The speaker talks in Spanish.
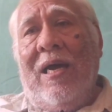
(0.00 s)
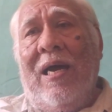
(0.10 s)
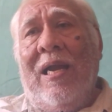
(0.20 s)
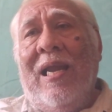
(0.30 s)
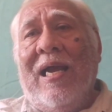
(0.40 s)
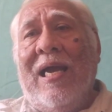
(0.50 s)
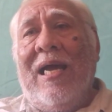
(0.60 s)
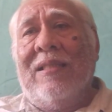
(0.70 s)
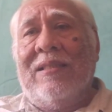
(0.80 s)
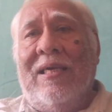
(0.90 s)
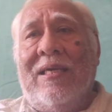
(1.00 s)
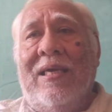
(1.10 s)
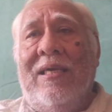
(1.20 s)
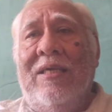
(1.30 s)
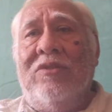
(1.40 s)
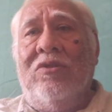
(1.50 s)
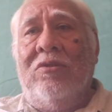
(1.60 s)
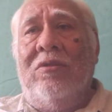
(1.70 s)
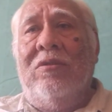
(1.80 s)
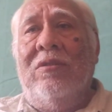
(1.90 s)
a la carta que
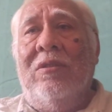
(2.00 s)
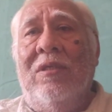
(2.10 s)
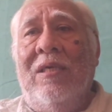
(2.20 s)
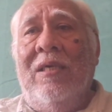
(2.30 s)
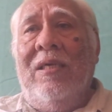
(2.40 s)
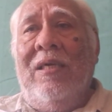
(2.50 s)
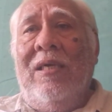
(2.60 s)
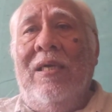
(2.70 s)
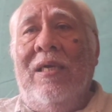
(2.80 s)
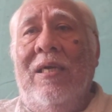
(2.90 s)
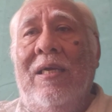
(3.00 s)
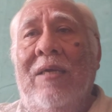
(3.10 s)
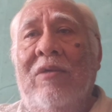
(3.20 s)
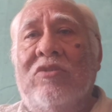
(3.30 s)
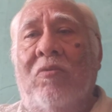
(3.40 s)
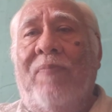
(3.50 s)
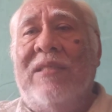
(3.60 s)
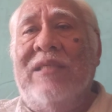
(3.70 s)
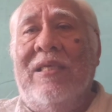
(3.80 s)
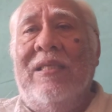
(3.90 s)
hizo eh, nuestro
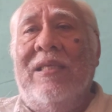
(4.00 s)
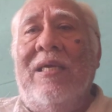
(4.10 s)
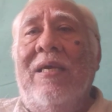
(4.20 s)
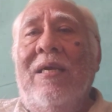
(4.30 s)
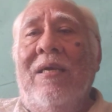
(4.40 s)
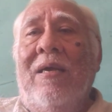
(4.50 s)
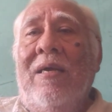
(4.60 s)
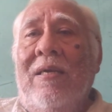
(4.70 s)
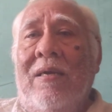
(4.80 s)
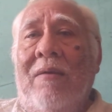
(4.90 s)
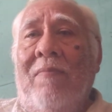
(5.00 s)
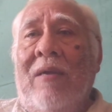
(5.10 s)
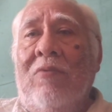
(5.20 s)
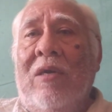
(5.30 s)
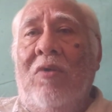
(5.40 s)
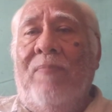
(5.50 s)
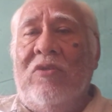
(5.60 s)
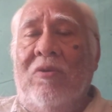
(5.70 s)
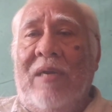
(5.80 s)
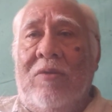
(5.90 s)
presidente Manuel
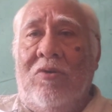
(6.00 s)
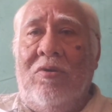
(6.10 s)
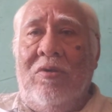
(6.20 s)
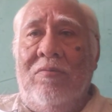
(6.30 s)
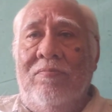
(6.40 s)
López Obrador.